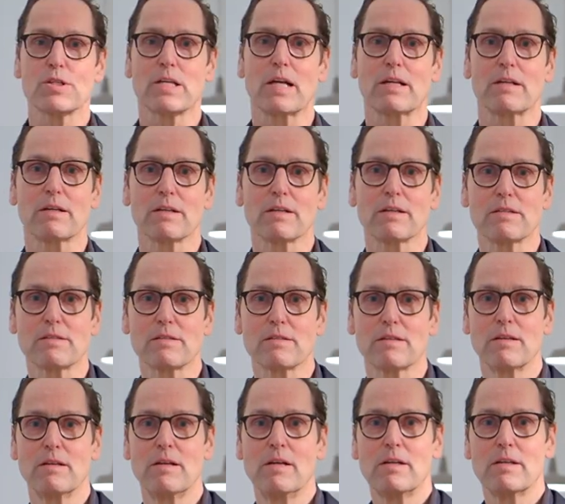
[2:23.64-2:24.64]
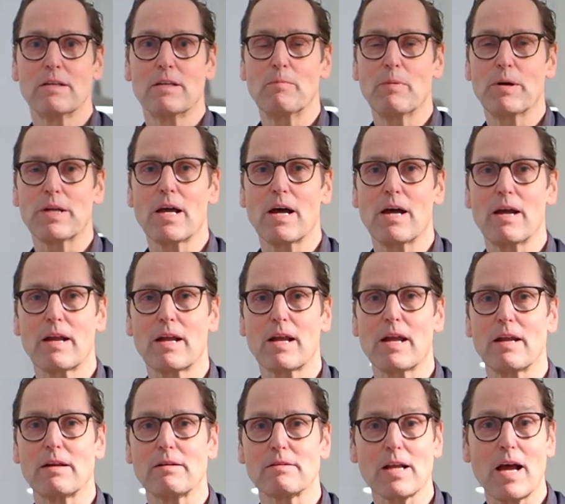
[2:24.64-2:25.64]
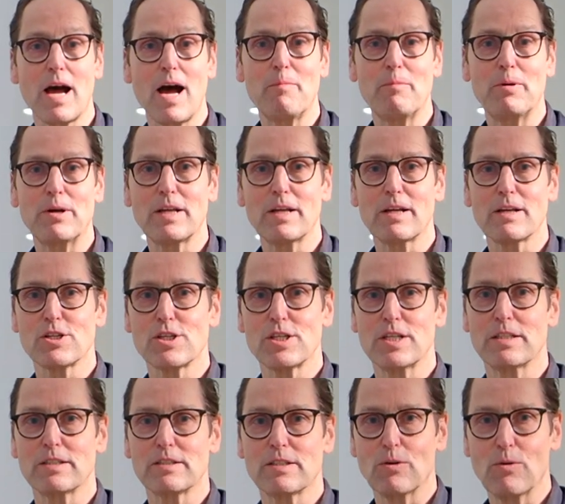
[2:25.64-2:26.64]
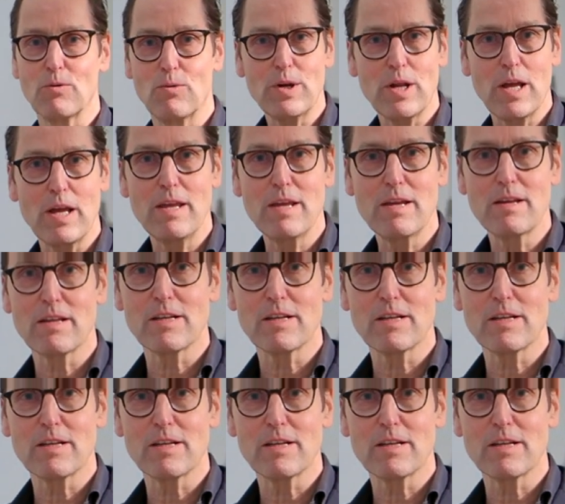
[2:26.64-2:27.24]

Schattenrissen, die man da erkennt. Drama der Geschichte. Oder hier